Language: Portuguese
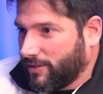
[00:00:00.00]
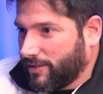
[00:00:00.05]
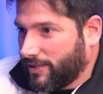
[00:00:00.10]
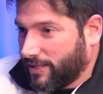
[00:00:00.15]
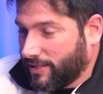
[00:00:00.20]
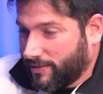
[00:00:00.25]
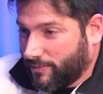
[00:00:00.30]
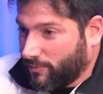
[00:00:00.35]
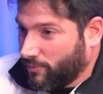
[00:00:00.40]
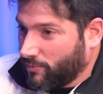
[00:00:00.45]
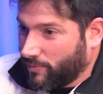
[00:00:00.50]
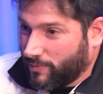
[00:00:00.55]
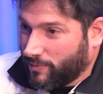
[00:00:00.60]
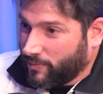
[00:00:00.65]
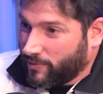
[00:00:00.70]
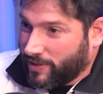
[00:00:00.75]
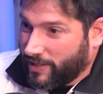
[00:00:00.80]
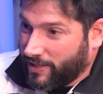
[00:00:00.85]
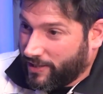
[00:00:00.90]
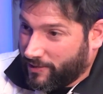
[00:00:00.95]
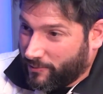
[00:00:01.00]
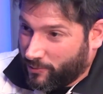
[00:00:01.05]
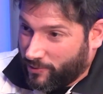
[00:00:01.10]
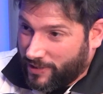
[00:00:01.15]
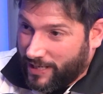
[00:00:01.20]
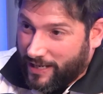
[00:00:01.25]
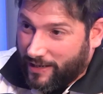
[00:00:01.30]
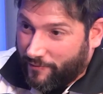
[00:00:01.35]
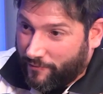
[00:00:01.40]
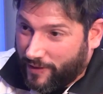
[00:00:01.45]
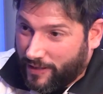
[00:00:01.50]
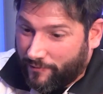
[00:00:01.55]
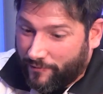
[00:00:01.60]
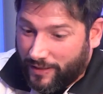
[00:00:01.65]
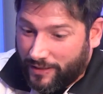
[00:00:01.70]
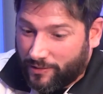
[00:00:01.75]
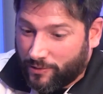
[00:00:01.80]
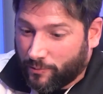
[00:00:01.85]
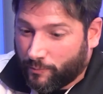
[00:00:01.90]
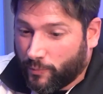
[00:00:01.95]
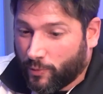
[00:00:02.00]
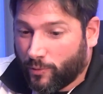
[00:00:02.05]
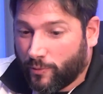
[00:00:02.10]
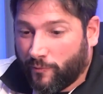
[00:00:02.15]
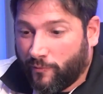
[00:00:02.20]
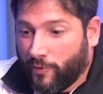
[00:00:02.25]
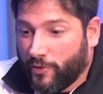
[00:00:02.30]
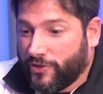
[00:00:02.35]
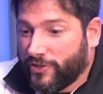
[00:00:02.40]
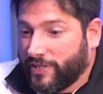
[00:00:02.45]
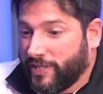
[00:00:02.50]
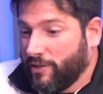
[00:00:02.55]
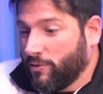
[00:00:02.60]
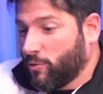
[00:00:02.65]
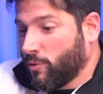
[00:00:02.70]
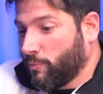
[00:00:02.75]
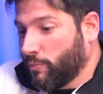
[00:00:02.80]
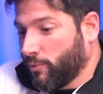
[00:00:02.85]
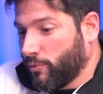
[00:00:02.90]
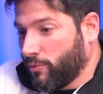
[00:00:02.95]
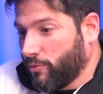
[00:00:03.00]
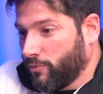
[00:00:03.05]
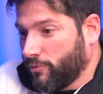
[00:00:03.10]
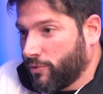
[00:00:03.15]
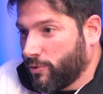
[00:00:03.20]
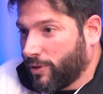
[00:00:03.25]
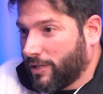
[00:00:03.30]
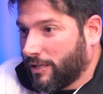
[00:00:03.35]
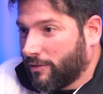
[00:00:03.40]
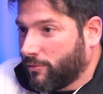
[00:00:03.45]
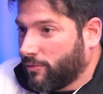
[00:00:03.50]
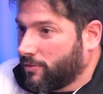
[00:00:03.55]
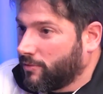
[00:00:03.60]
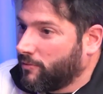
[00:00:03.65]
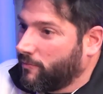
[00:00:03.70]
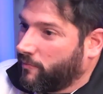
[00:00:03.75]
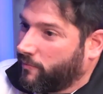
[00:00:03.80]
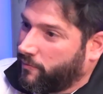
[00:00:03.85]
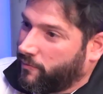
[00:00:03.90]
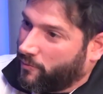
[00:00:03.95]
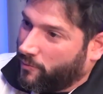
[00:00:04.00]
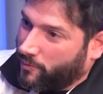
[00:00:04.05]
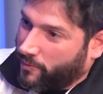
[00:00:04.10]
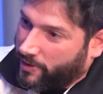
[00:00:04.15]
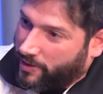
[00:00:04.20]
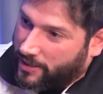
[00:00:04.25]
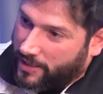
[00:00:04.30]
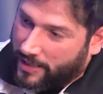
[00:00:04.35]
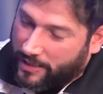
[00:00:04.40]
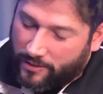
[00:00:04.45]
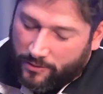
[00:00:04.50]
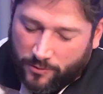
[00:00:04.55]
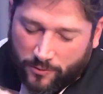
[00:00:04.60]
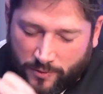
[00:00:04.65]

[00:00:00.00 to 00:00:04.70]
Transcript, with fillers: Ah, não, não sei, os caras ficam falando, pô, foi cinco por um jogador. Não foi, cara.